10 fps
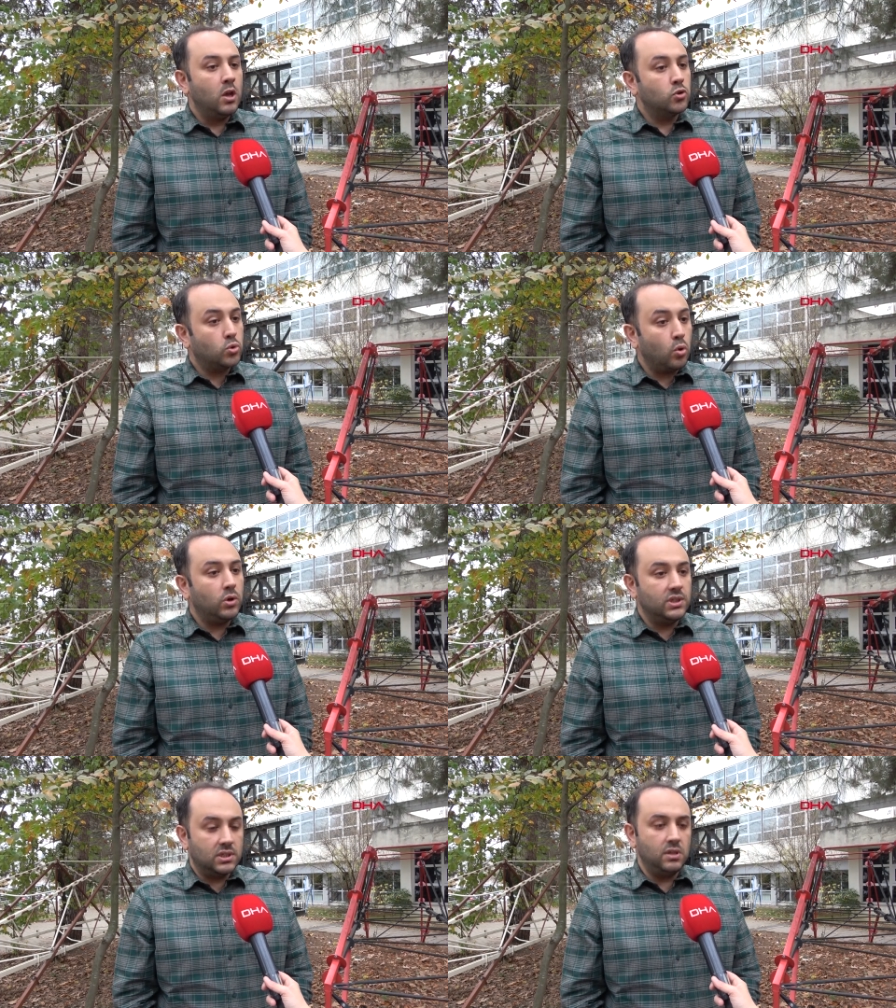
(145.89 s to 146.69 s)
çok
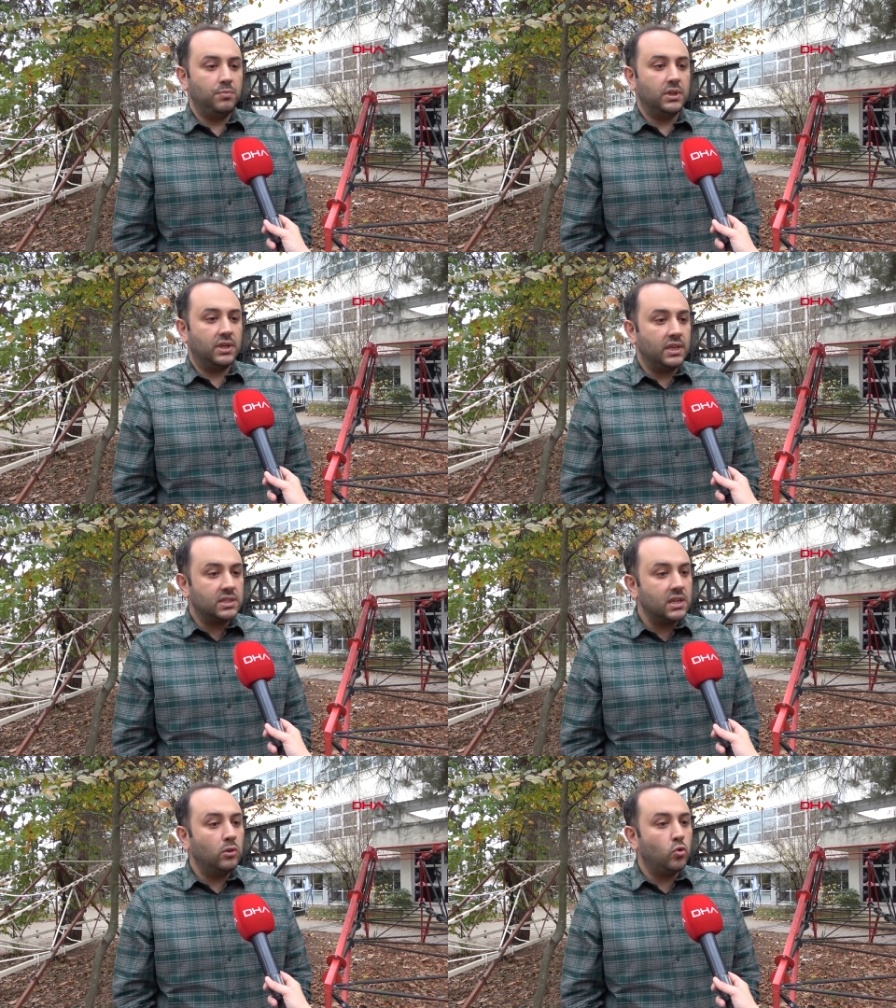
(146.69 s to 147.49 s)
hızlı bir
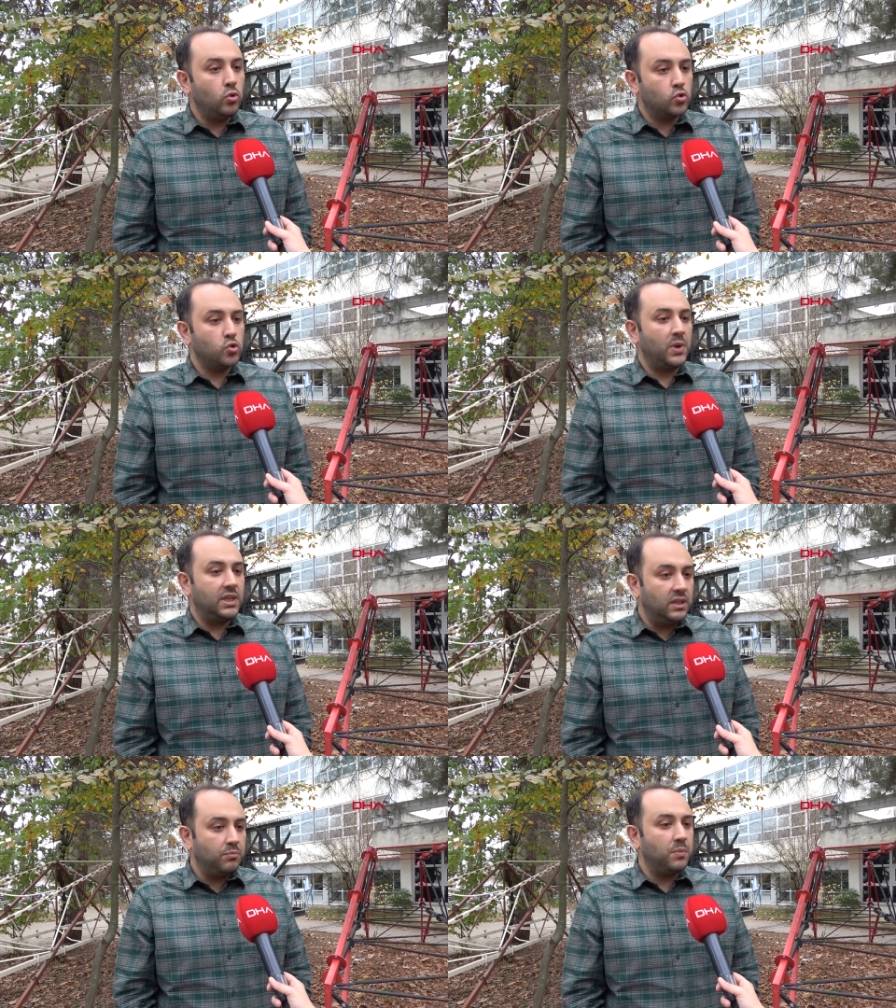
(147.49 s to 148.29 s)
kentsel dönüşüme
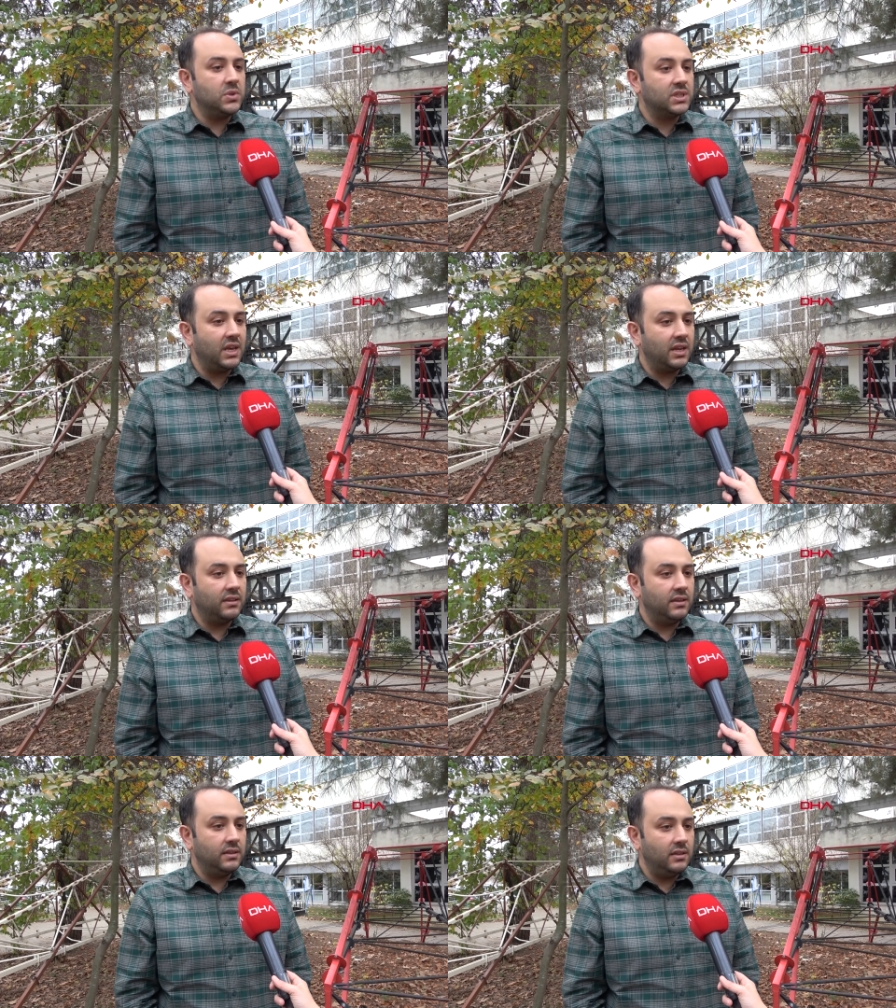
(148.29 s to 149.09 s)
gitmemiz
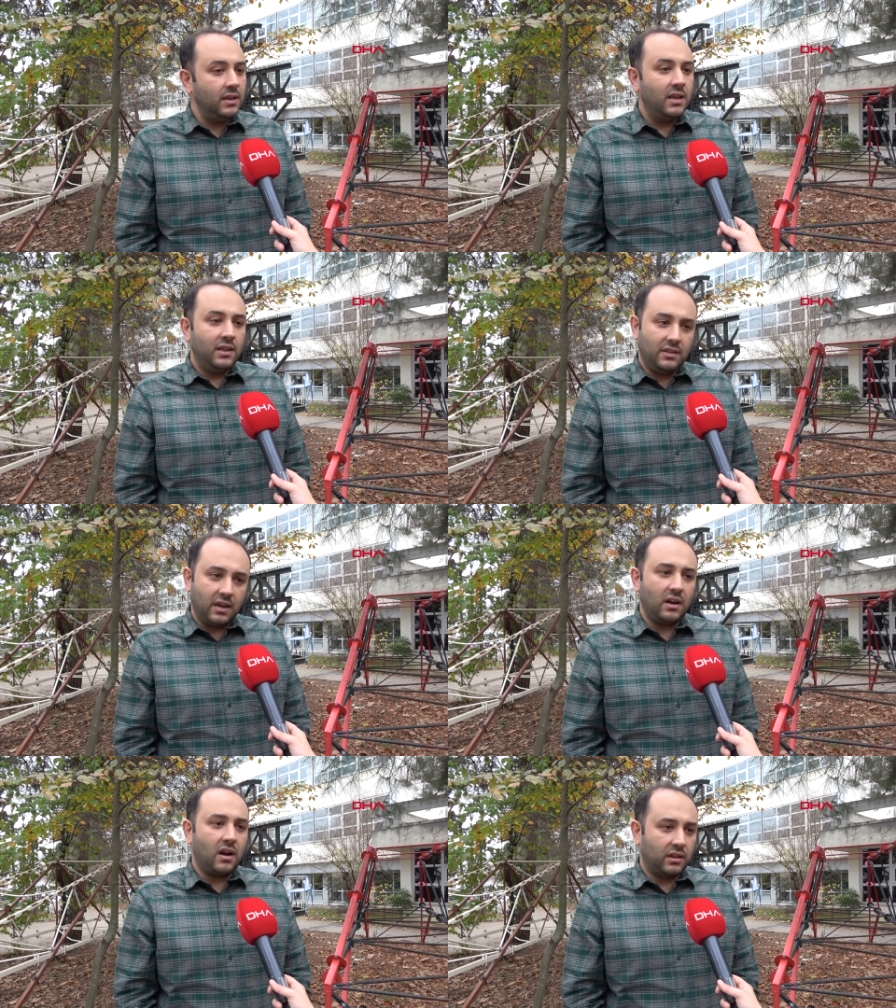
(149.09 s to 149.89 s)
gerektiğinin de
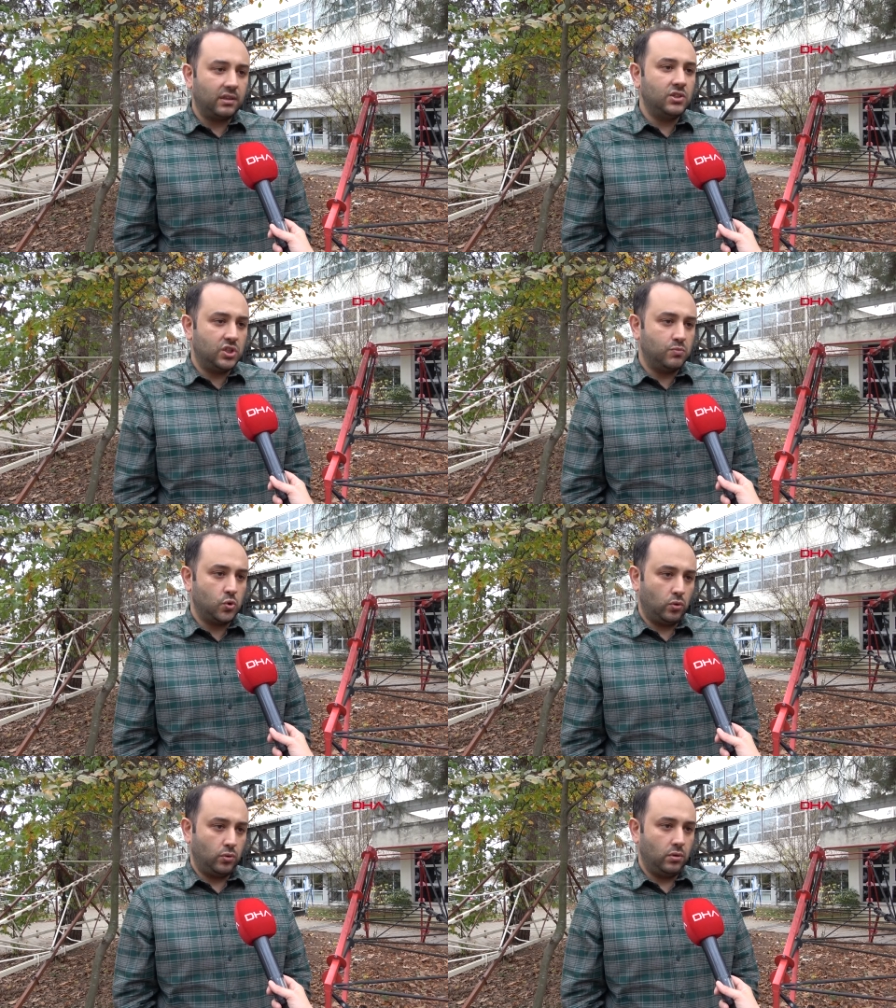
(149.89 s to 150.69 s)
tekrar altını
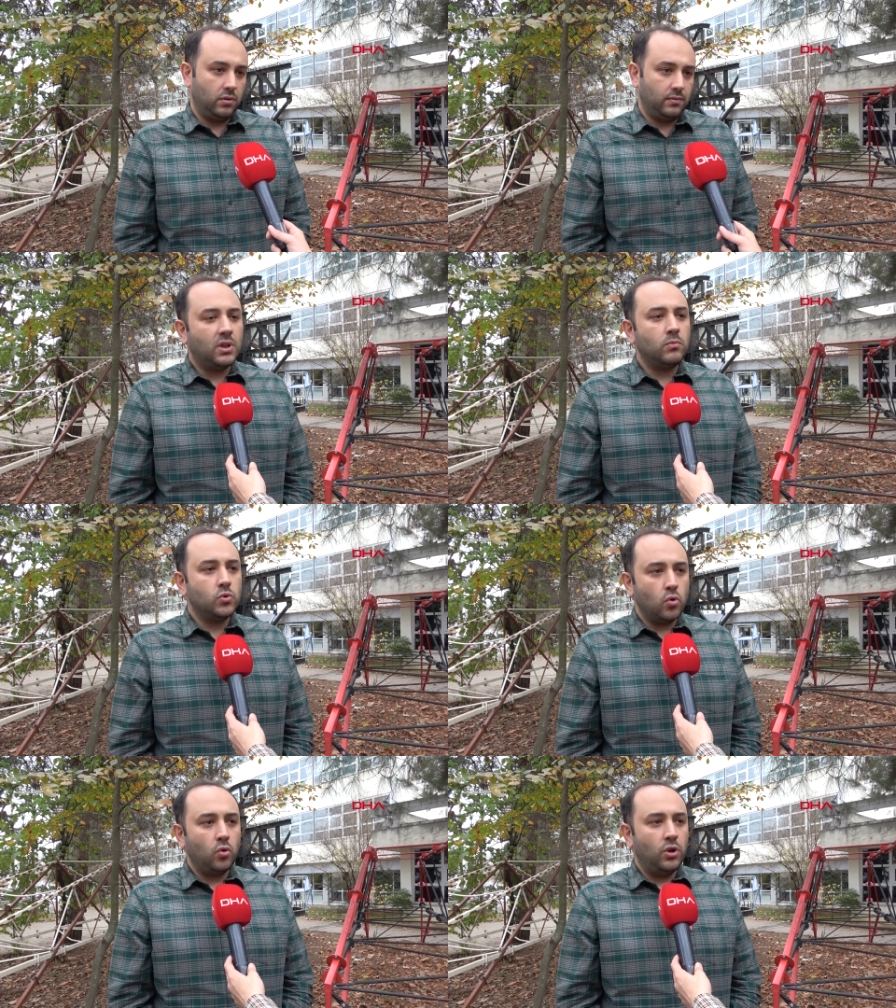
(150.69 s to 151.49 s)
çizmiş oluyor tam
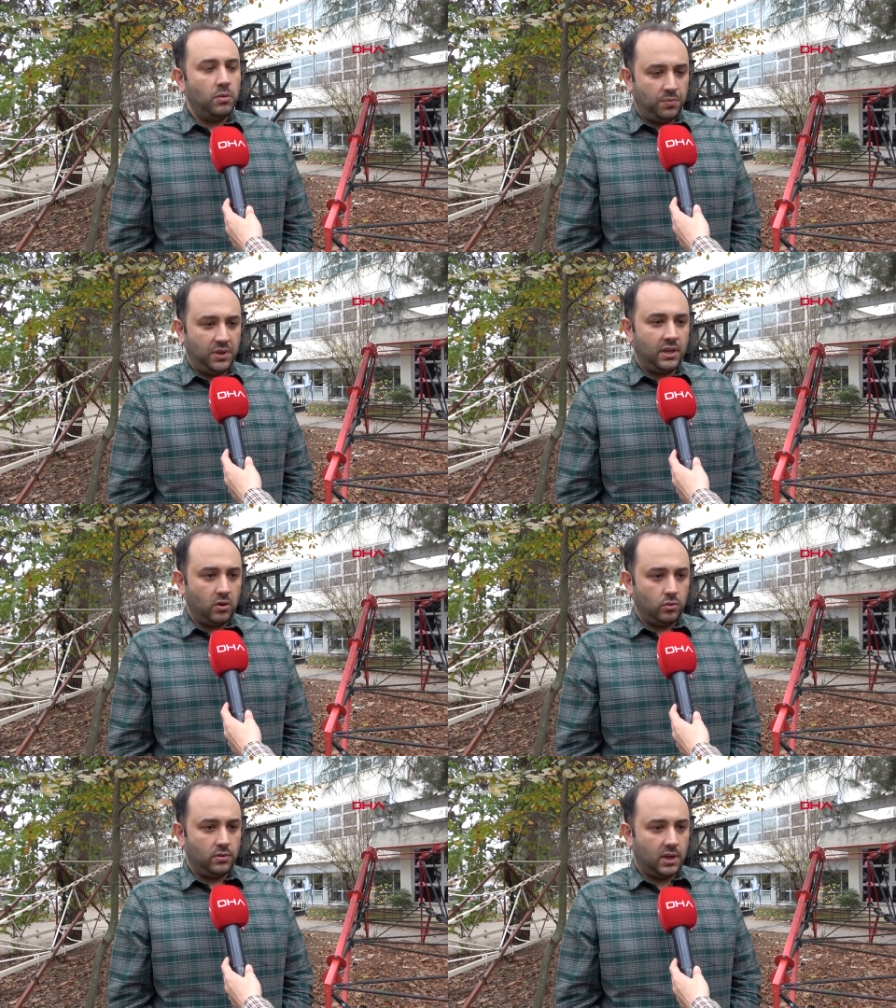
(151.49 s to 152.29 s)
çok önemli bir yere
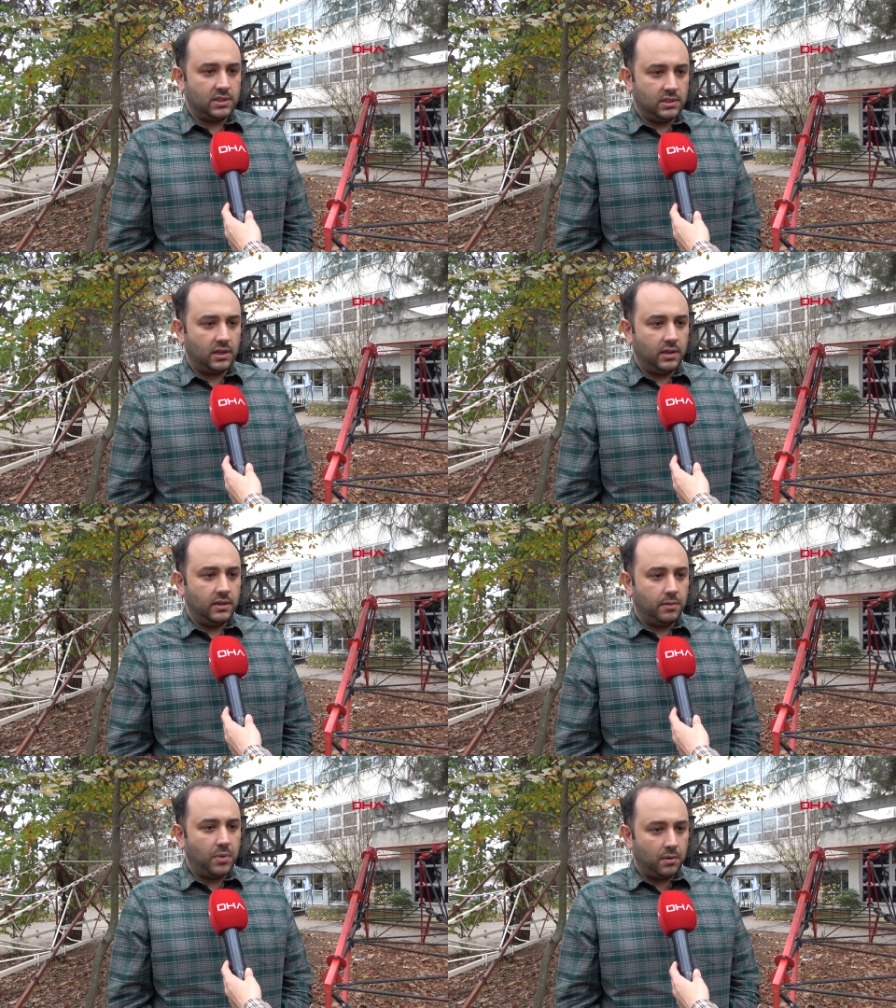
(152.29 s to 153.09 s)
aslında
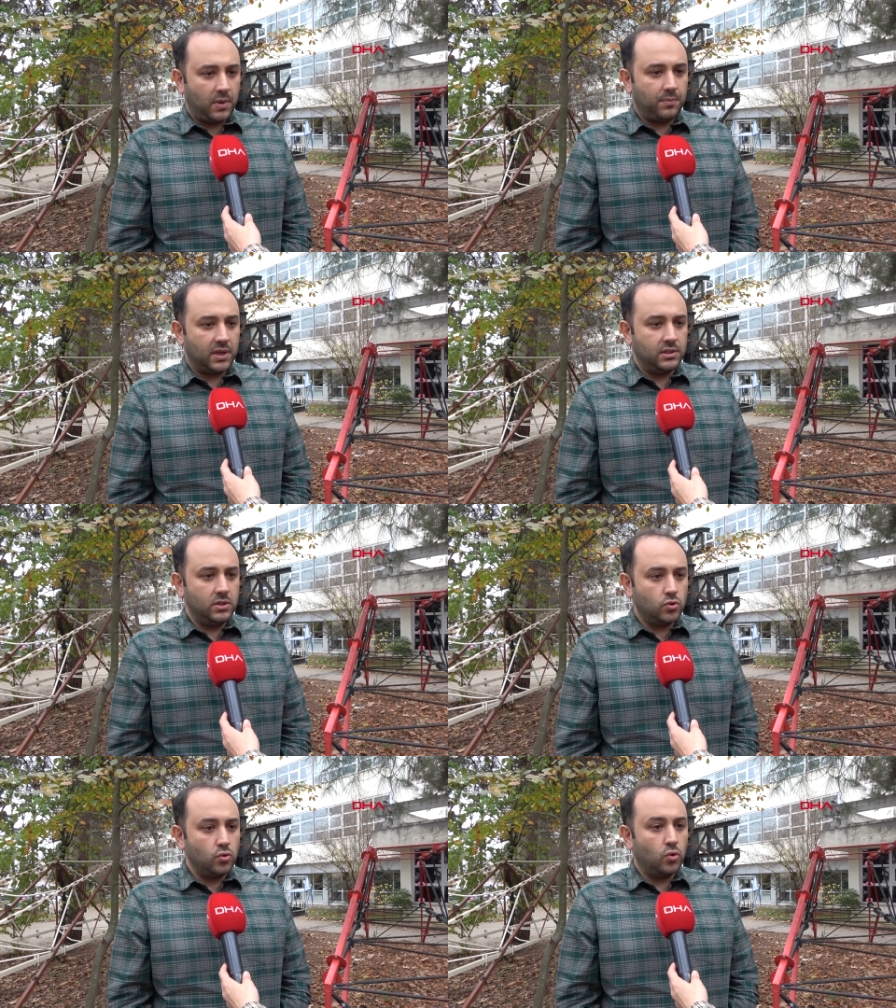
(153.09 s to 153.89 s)
e, parmak
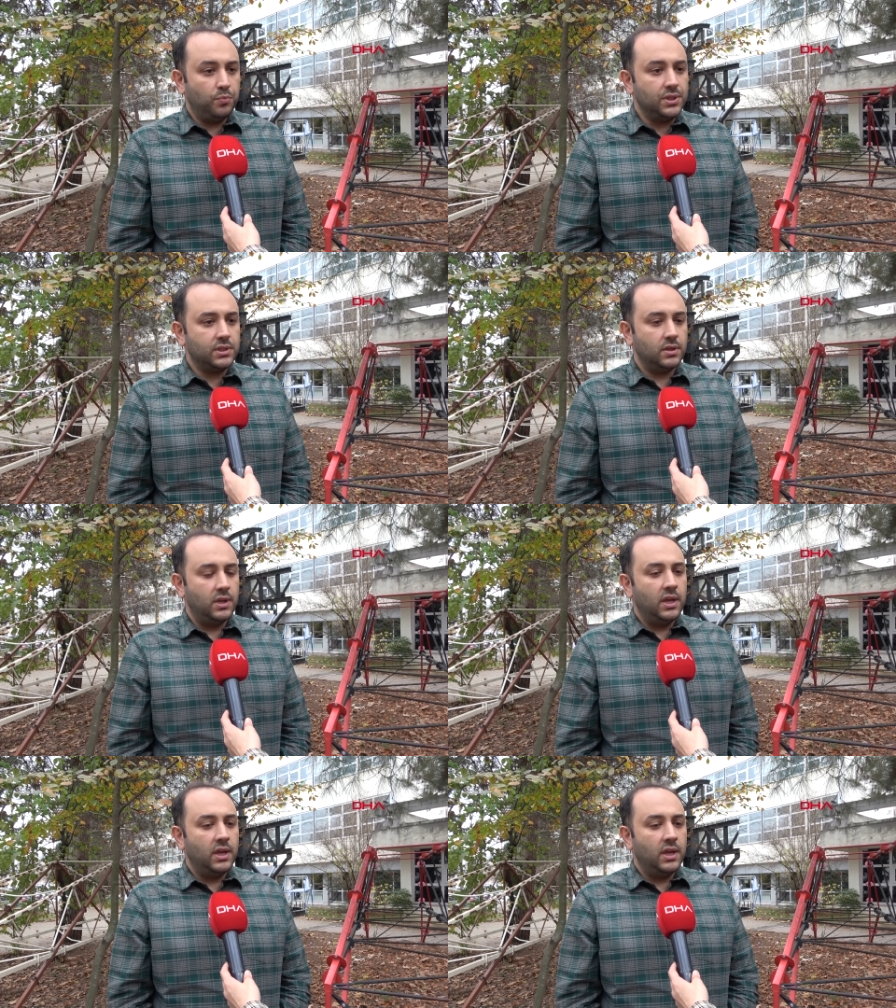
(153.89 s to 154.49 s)
bastınız. Çünkü biz